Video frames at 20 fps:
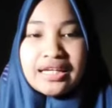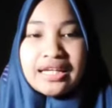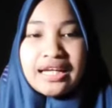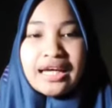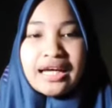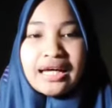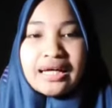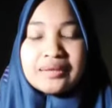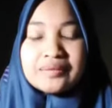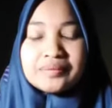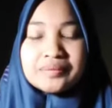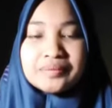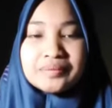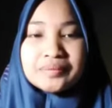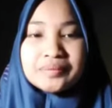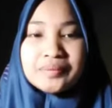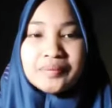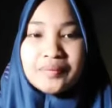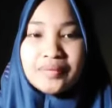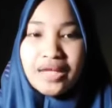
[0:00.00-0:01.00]
Nah,
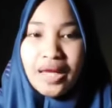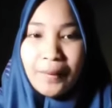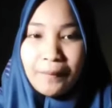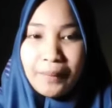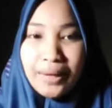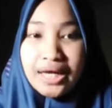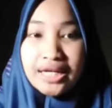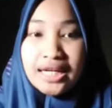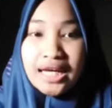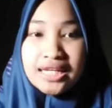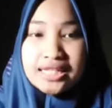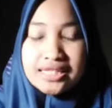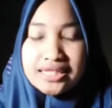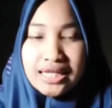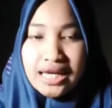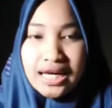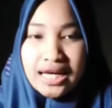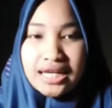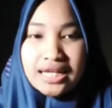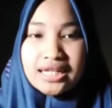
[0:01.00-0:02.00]
bahan
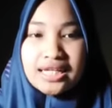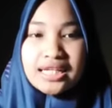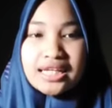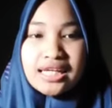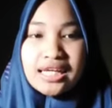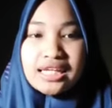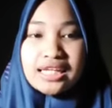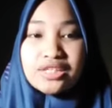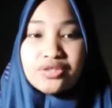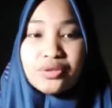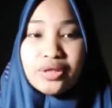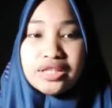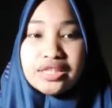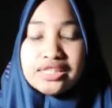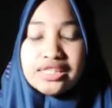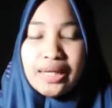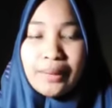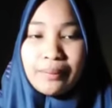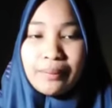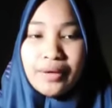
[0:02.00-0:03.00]
ajar ini juga
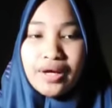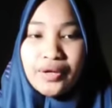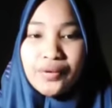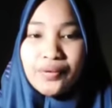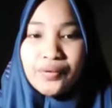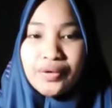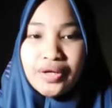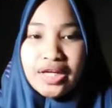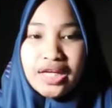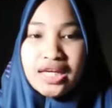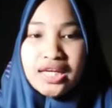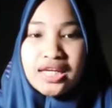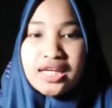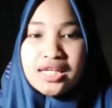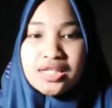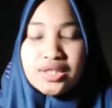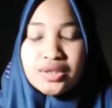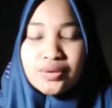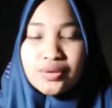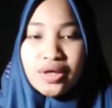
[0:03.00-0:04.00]
disiapkan oleh
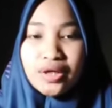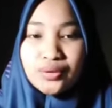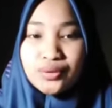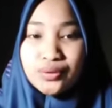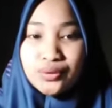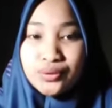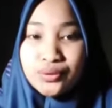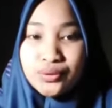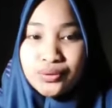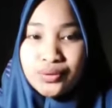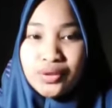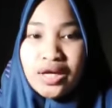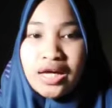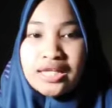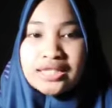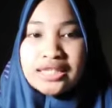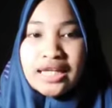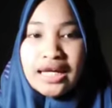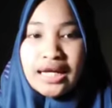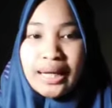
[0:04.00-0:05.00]
seorang guru
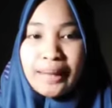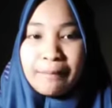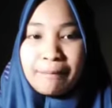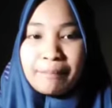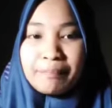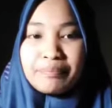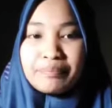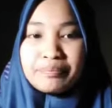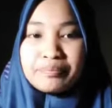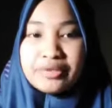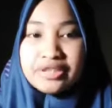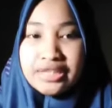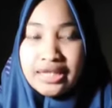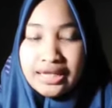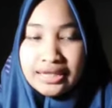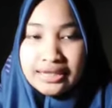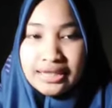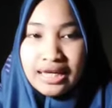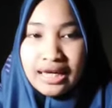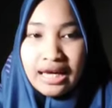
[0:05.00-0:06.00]
dalam
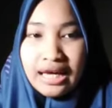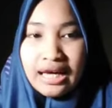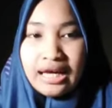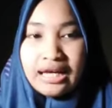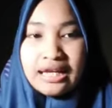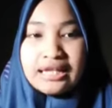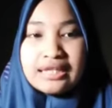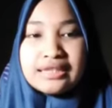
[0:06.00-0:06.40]
bidangnya